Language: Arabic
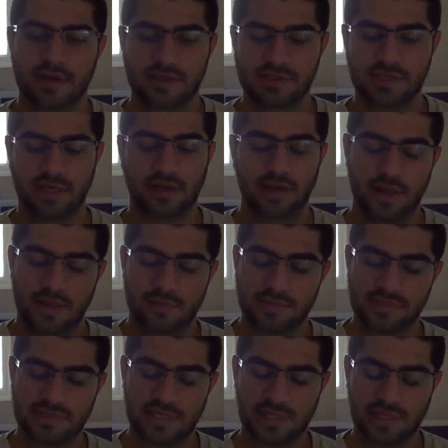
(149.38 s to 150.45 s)
زين من
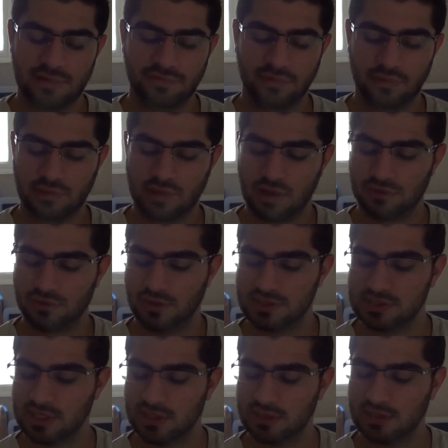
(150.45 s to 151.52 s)
سنه 2003
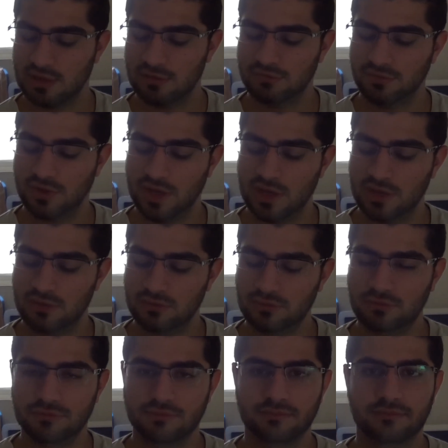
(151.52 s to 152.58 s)
لسنه
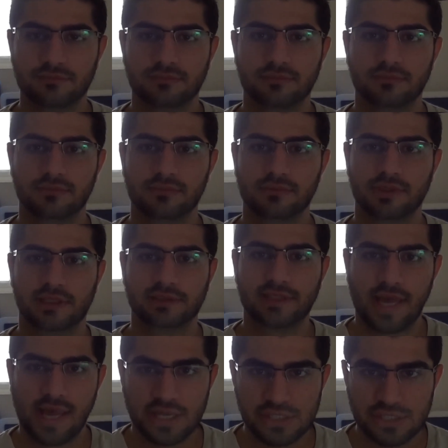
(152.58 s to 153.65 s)

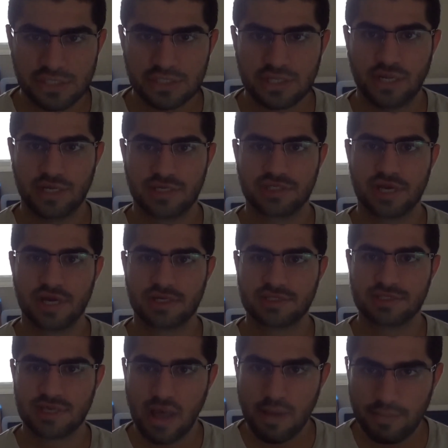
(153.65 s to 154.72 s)
2013 احنا شهر
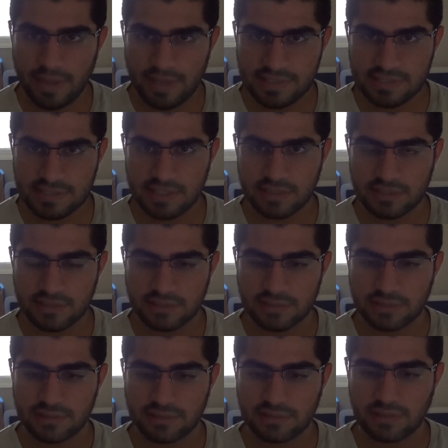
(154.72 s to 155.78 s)
سابع هسه
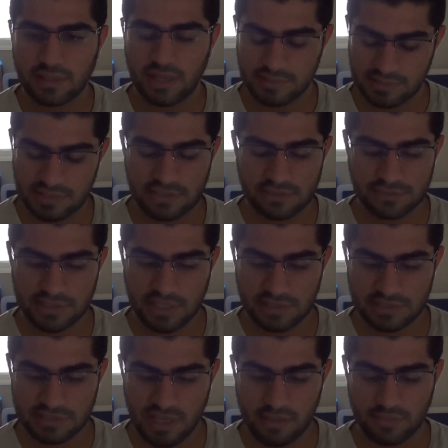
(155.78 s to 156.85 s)
حنصير بشهر
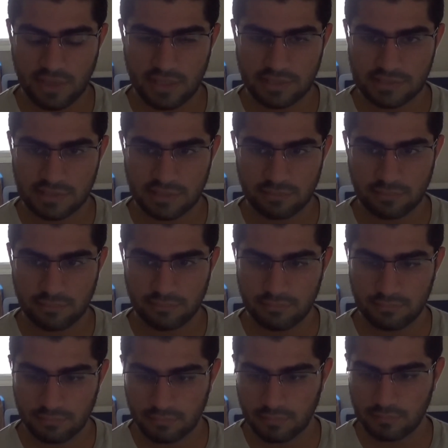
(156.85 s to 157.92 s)
سابع حنصير
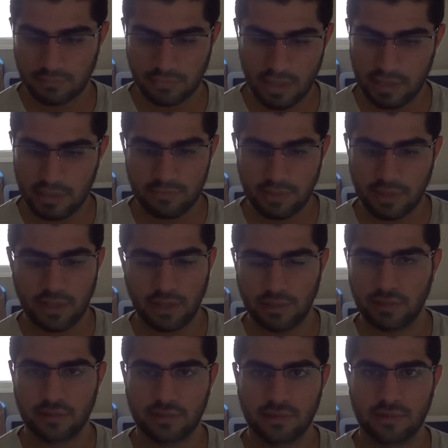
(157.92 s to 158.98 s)
قريبا
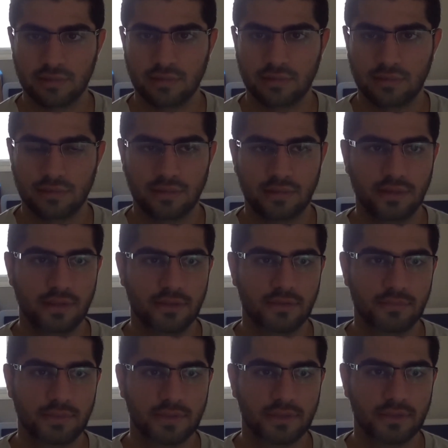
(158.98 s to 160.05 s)
يعني احنا اي يوم
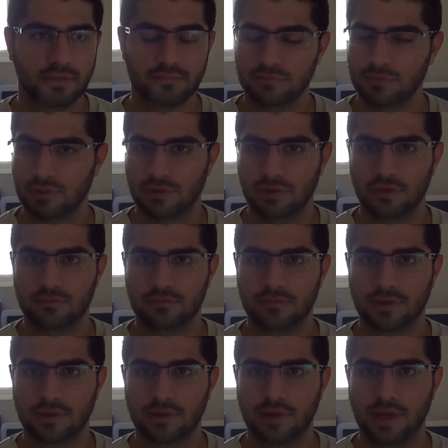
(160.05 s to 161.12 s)
احنا اليوم؟ اليوم
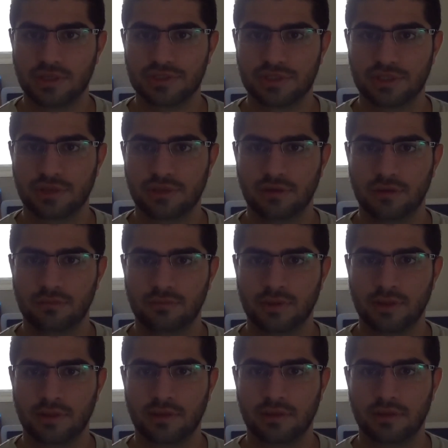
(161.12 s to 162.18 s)
عش...
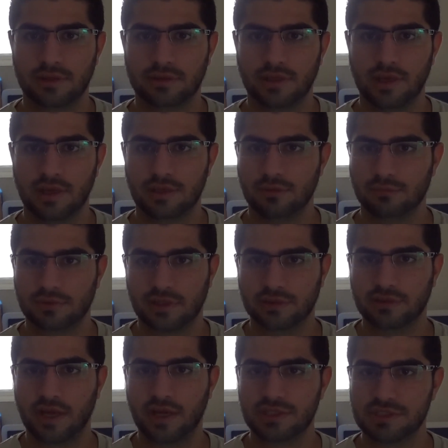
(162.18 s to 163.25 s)
اليوم 13 اليوم
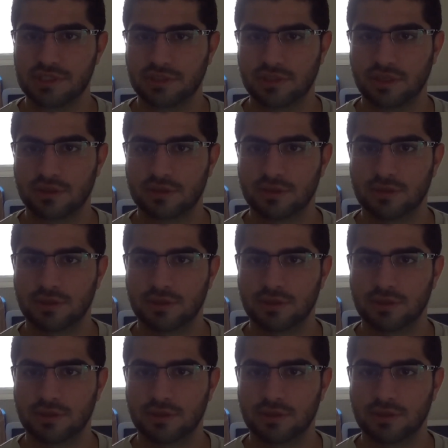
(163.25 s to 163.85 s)
13 6